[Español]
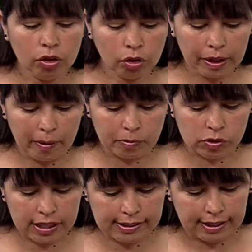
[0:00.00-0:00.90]
lo que
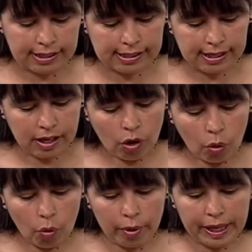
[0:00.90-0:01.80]
vamos a hacer es
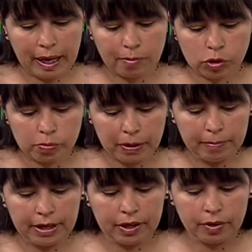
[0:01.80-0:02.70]
ubicamos
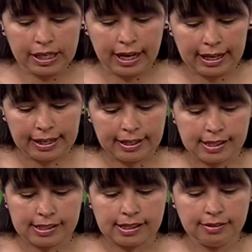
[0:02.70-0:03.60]
primero en la
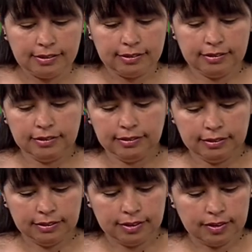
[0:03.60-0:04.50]
canasta
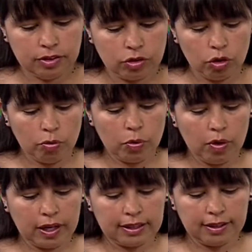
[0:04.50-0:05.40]

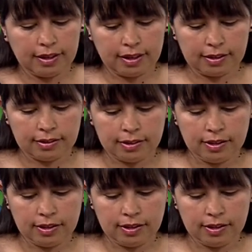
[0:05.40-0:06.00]
cómo va a quedar